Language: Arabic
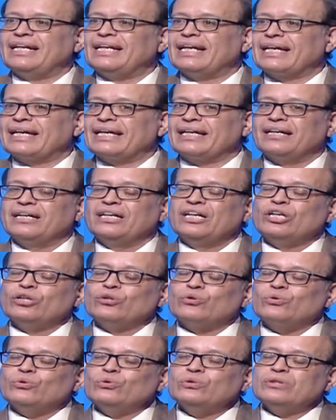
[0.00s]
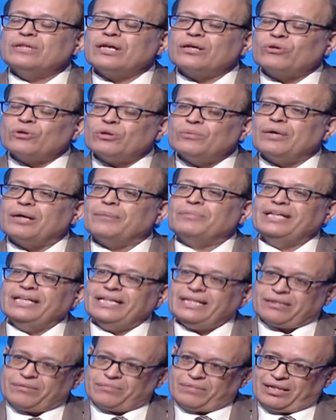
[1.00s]
علاجيه تكون تجربه
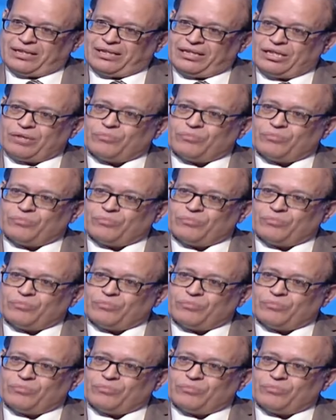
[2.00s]
بحكمه